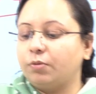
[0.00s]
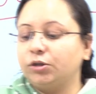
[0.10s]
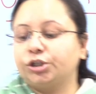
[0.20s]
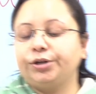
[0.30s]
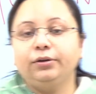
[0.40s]

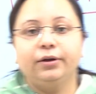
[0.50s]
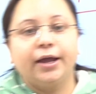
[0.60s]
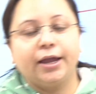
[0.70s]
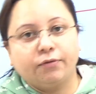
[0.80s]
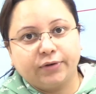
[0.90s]
অবশ্যই
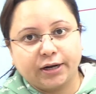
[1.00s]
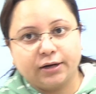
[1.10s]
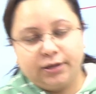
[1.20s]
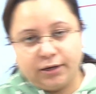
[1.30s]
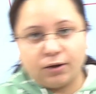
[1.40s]
এই অফারটা
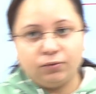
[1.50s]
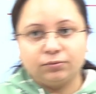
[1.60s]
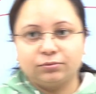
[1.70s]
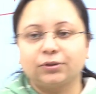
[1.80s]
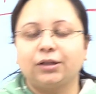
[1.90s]
নিয়ে নাও
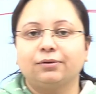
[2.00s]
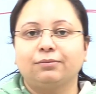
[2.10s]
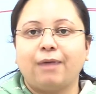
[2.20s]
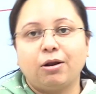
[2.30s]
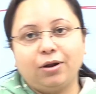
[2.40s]

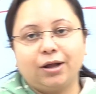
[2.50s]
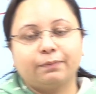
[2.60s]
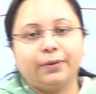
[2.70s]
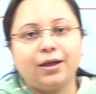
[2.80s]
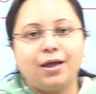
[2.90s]
ভালো
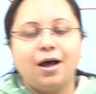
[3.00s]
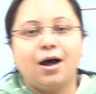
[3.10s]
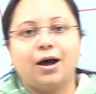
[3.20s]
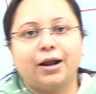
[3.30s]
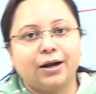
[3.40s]
লাগবে
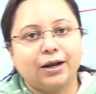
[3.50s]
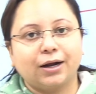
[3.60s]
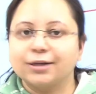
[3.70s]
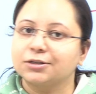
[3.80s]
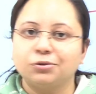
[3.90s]
আর এখানে
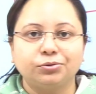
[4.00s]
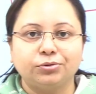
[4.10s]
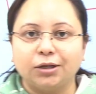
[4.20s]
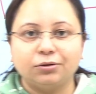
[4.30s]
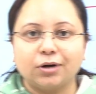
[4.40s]
ক্লাস কিন্তু
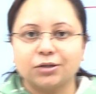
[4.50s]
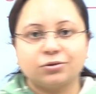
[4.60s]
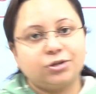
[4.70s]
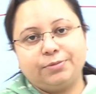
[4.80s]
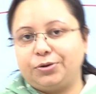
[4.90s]
দুর্দান্ত ক্লাস
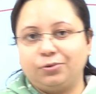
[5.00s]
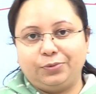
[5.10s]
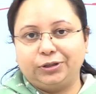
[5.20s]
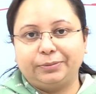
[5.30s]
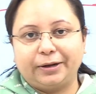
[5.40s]
হচ্ছে আমি এটুকু
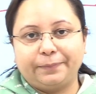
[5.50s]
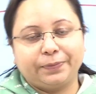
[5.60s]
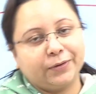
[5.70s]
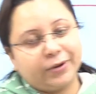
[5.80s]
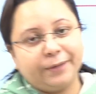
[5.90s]
বলতে পারি
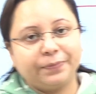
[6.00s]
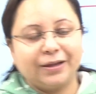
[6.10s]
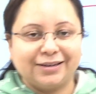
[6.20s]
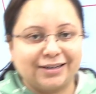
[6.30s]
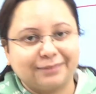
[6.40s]
ওকে
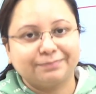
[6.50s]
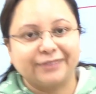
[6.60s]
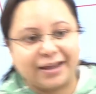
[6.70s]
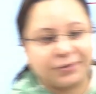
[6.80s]
টাটা থ্যাংক